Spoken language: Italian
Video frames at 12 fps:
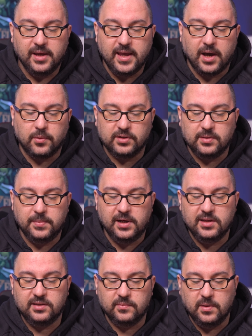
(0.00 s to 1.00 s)
e ha questi
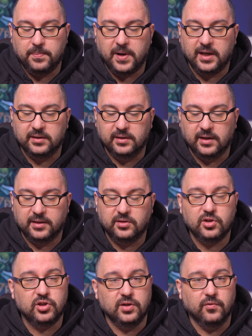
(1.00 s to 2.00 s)
bellissimi pad
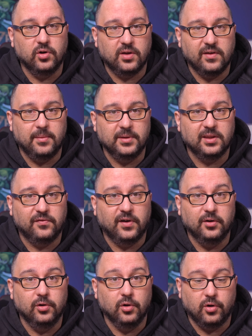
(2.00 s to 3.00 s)
antiscivolo che veramente
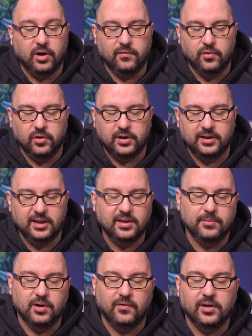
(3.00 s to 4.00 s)
fanno il loro lavoro.
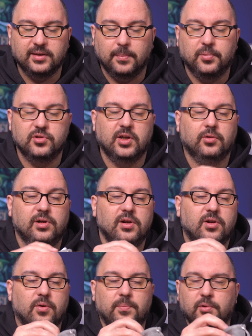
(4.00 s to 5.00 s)
Credetemi, una volta appoggiato lì
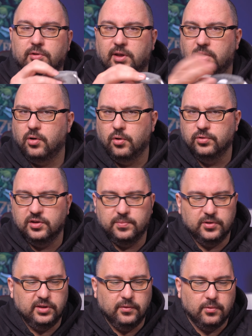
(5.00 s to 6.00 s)
il computer o un
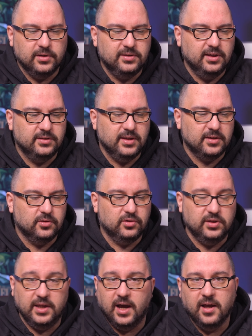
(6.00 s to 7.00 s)
dispositivo qualsiasi esso
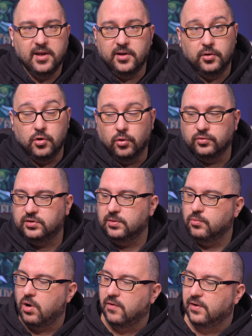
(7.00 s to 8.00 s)
sia, non si
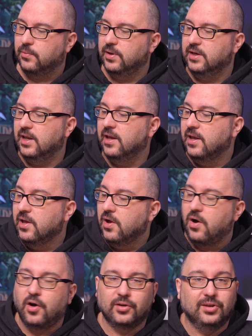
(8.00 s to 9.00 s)
muove, quindi
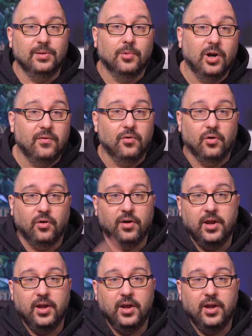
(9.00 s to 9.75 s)
ottimo lavoro